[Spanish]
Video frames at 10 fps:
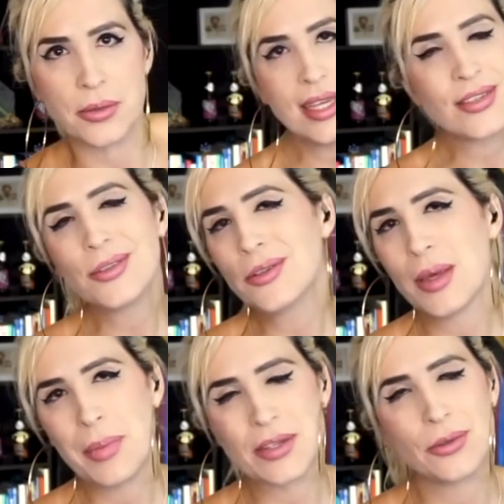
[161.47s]
Y eso de
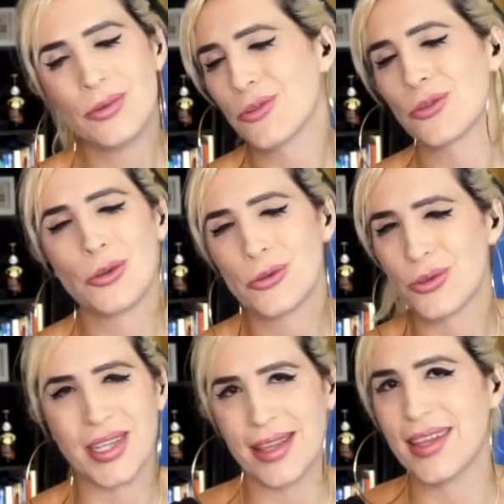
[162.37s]
paso no solo
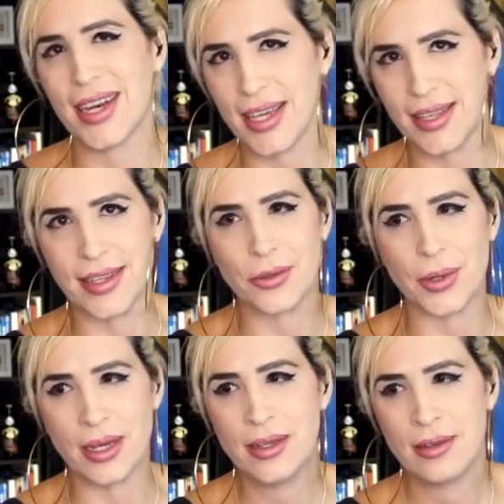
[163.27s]
sucede en arquitectura.